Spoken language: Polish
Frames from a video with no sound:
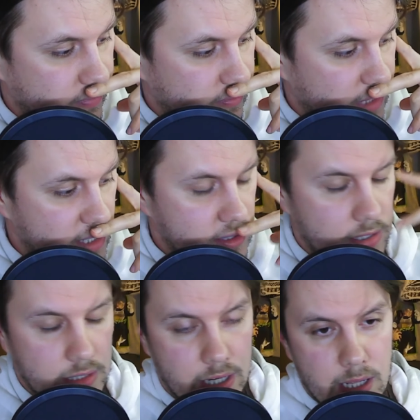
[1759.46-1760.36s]

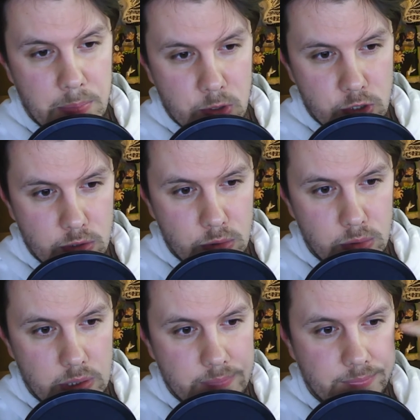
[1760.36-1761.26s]
Brazylijski real poszedł do
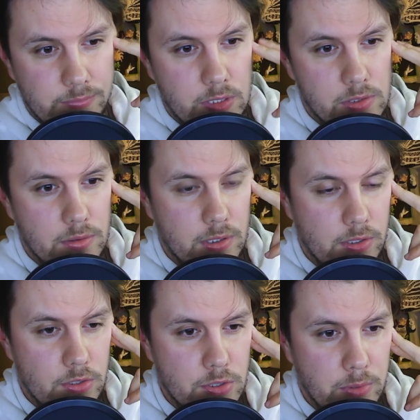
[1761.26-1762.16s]
góry, więc to
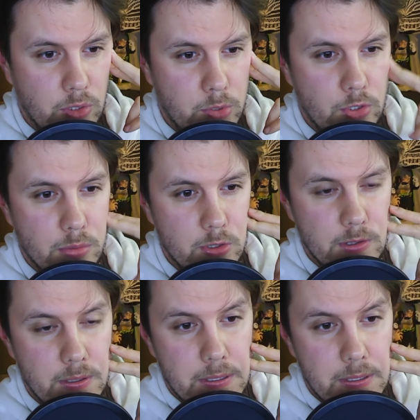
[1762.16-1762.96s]
teoretycznie powinno być dobrze.